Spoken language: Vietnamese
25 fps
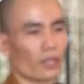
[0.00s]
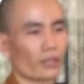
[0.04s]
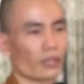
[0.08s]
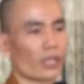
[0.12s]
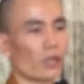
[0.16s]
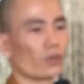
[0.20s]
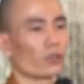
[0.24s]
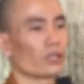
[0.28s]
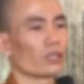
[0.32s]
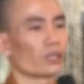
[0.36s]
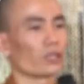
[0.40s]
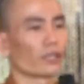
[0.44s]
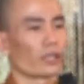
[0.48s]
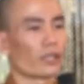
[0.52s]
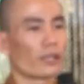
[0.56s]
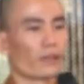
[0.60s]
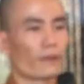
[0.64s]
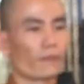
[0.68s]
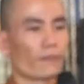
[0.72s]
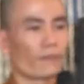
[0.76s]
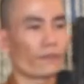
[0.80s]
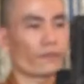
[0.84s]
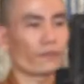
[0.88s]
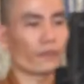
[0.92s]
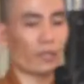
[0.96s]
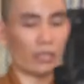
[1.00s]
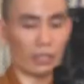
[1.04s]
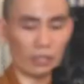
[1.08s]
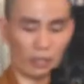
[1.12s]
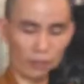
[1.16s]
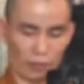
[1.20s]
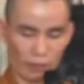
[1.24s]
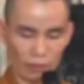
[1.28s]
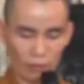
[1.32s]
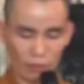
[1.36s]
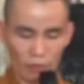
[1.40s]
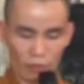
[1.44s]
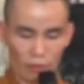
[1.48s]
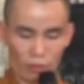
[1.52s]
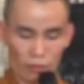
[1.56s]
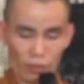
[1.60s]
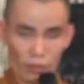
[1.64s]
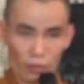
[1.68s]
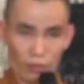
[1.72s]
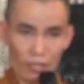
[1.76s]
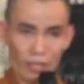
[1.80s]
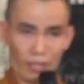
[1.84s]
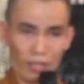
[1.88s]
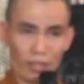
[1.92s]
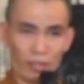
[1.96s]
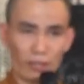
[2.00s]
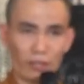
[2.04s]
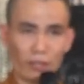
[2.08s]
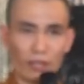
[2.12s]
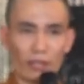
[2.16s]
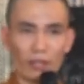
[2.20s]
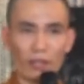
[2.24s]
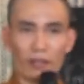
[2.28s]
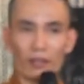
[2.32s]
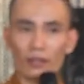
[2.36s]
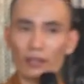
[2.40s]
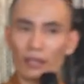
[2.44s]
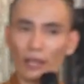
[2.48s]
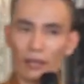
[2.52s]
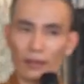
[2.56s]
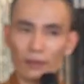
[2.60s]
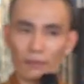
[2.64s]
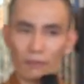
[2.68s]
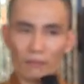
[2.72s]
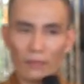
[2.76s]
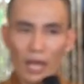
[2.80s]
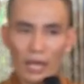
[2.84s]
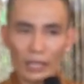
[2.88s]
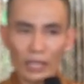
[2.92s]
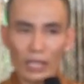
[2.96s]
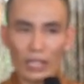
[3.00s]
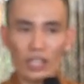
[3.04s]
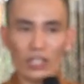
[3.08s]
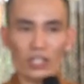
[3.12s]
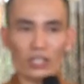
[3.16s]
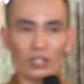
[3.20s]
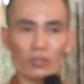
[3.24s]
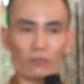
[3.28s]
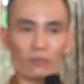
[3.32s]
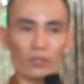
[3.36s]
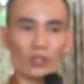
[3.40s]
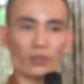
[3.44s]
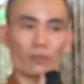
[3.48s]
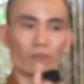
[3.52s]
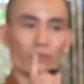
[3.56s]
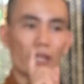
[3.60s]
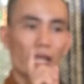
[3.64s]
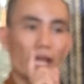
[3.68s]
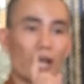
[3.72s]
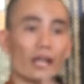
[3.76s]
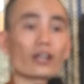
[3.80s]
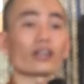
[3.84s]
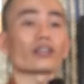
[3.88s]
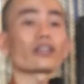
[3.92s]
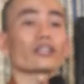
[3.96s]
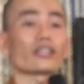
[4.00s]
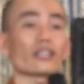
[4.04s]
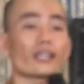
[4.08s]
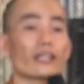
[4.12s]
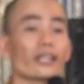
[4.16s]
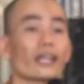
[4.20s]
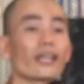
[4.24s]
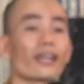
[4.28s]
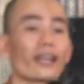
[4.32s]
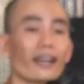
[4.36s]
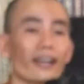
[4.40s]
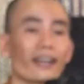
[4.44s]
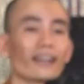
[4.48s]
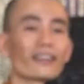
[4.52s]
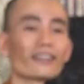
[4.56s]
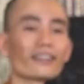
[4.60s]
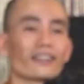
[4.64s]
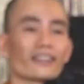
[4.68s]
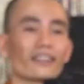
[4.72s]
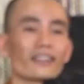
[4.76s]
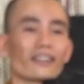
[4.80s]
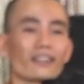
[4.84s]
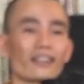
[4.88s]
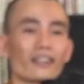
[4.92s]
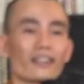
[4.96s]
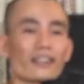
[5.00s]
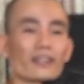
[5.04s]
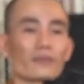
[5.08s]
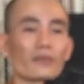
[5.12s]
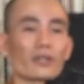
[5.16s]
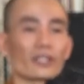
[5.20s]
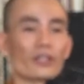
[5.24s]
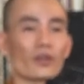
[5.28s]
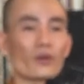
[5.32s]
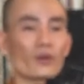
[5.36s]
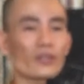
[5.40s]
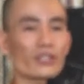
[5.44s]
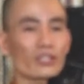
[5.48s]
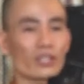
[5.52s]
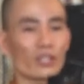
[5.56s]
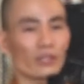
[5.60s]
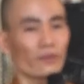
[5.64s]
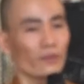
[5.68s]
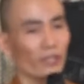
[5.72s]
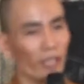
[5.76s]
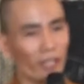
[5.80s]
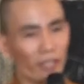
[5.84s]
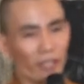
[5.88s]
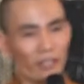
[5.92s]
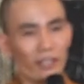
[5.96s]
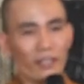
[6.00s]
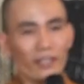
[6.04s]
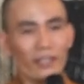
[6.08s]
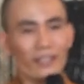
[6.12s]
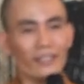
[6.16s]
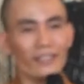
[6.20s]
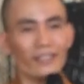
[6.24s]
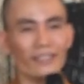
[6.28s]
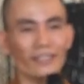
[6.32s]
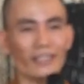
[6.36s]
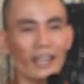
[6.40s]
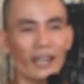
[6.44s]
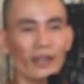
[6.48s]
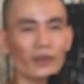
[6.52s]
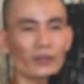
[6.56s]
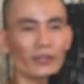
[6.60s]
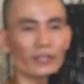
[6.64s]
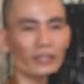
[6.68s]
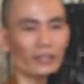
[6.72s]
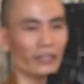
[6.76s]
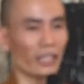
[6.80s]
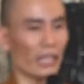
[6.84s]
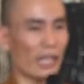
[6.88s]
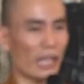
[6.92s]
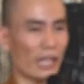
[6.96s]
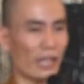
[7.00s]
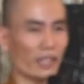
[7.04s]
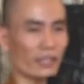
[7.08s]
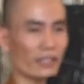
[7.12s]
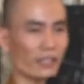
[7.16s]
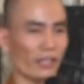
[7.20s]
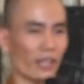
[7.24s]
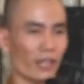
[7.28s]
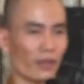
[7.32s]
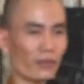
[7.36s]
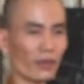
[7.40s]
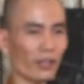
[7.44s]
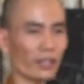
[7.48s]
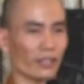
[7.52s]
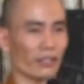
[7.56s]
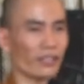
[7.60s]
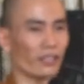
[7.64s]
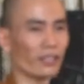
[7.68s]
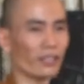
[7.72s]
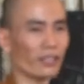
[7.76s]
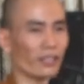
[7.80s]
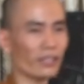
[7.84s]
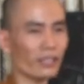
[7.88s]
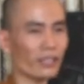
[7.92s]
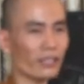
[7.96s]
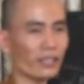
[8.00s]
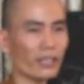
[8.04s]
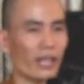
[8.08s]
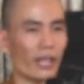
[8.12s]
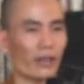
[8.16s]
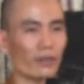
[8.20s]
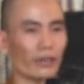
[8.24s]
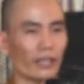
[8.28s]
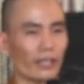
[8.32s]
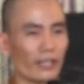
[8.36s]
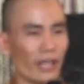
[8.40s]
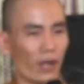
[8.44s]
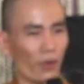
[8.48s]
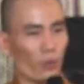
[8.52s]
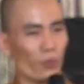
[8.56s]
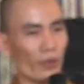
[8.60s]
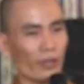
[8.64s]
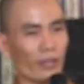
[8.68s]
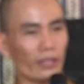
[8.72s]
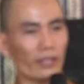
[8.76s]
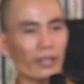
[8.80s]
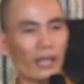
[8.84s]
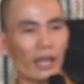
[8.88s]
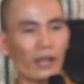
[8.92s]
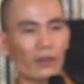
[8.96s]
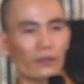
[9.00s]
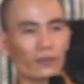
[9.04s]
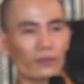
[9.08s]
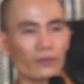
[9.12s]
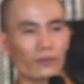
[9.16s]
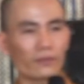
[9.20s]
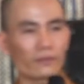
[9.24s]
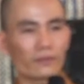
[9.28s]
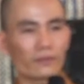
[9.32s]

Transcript: Đầu lưng này, con nói này là để cả ba ngày xong rồi chúng ta hành trì đó nha. Là mình đối xử với cái ngứa như thế nào, cái tê như thế nào, cái nhức như thế nào, cái đau như thế nào